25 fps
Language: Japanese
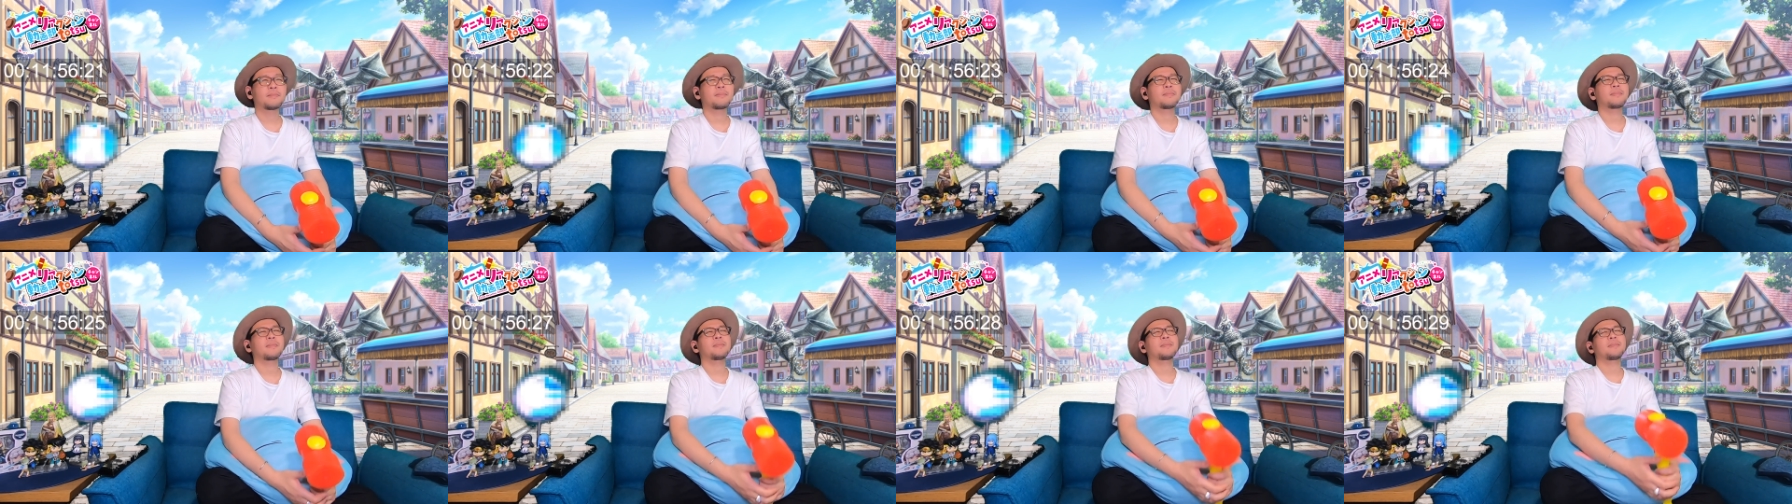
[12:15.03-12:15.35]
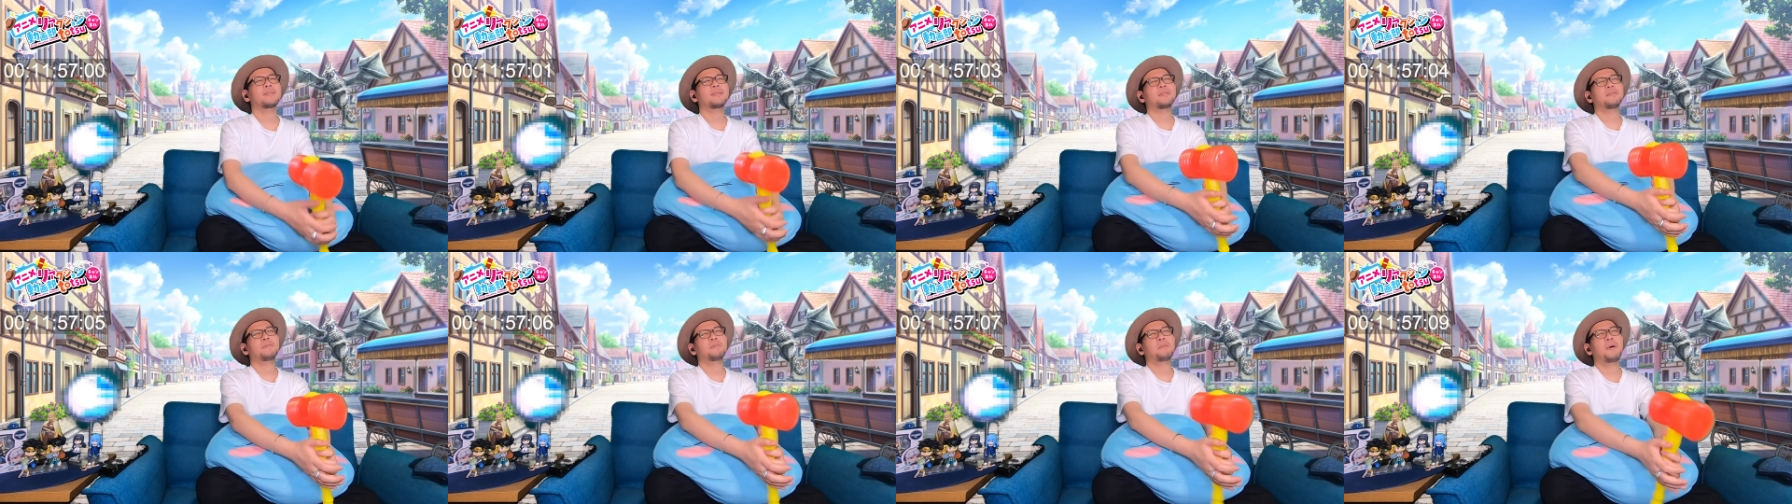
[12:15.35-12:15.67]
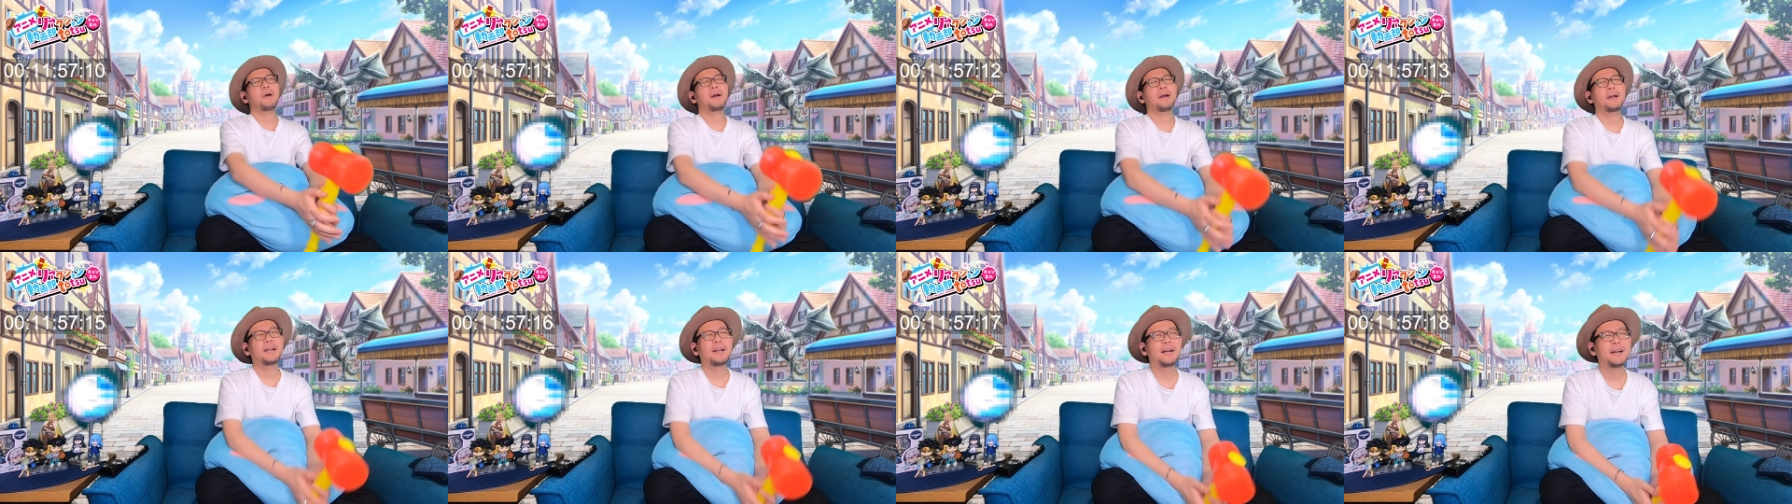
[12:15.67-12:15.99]
うーん、
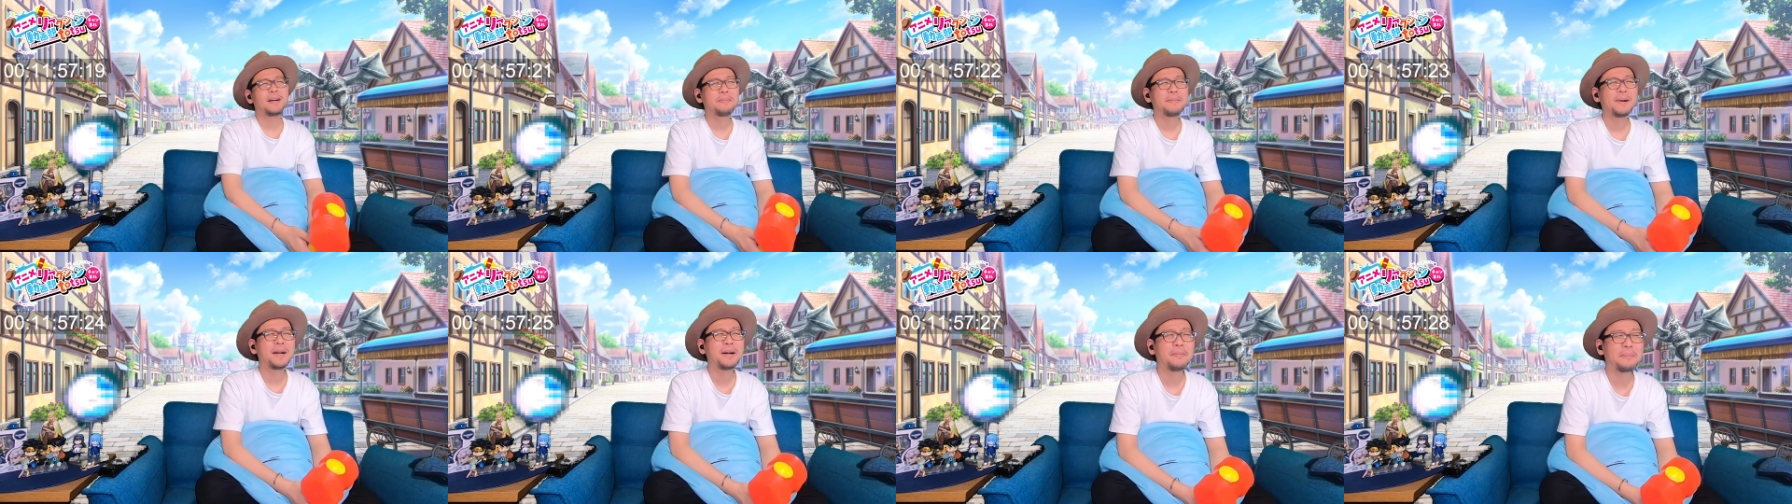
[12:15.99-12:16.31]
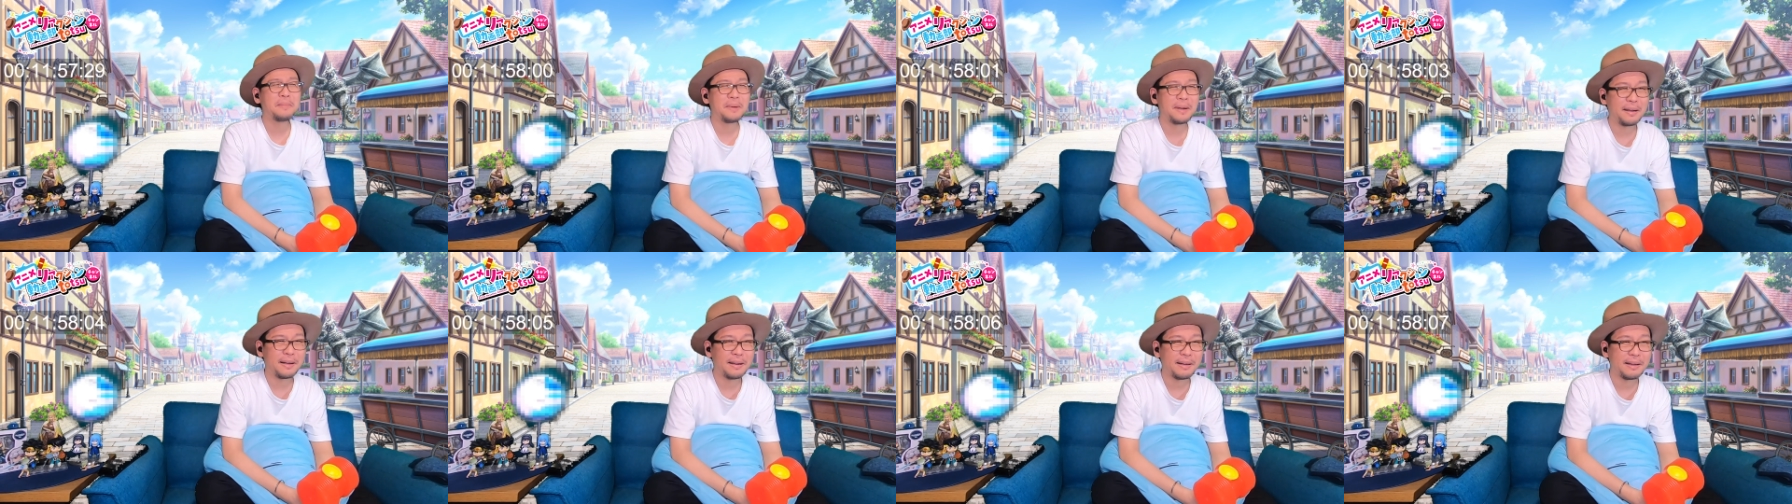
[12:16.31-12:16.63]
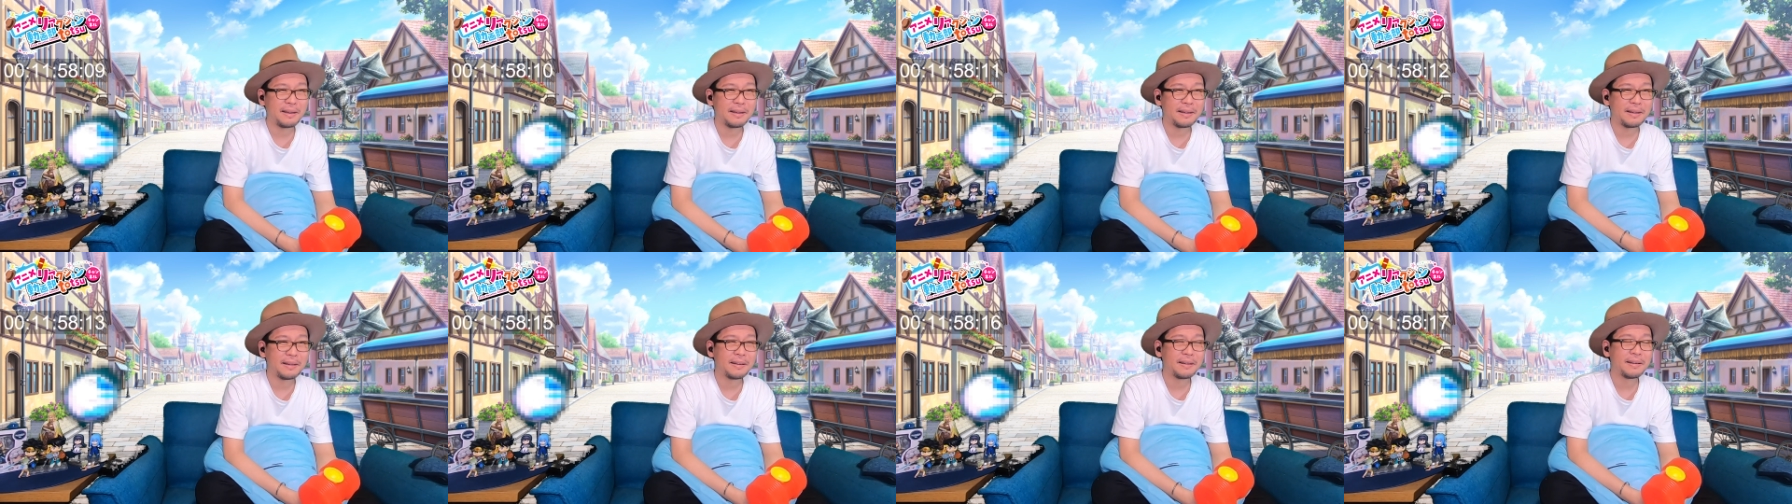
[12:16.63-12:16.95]
わがま
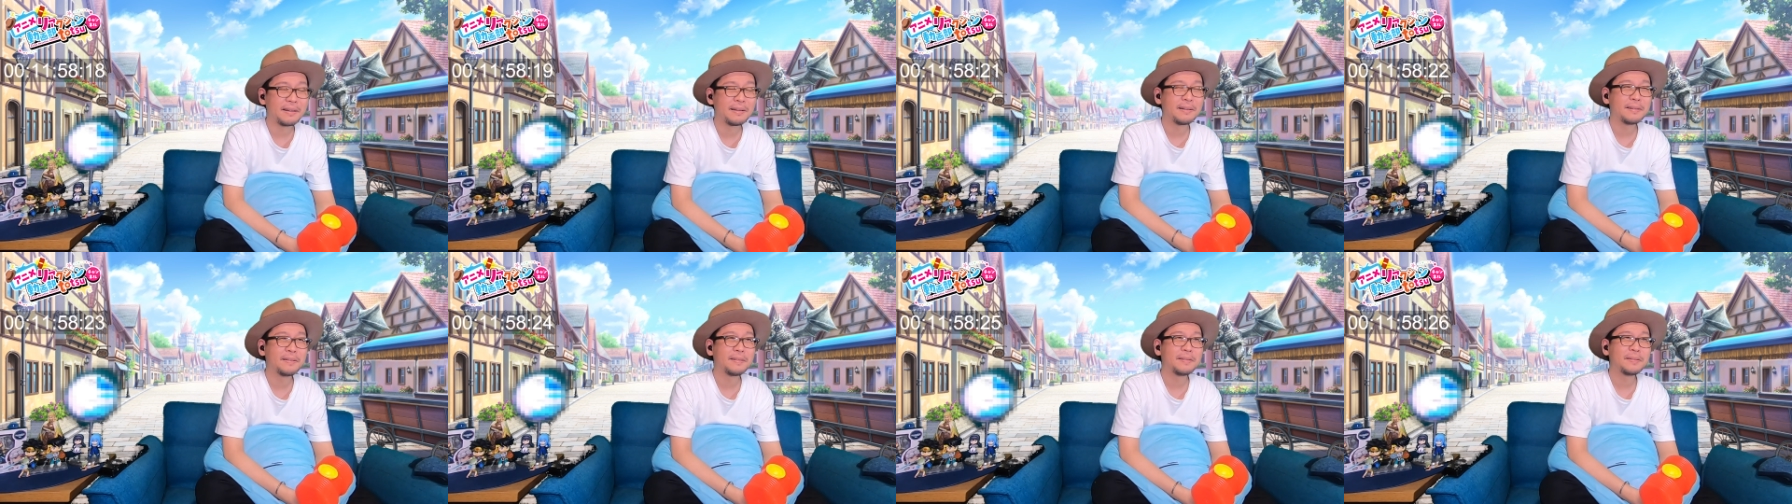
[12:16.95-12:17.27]
ま。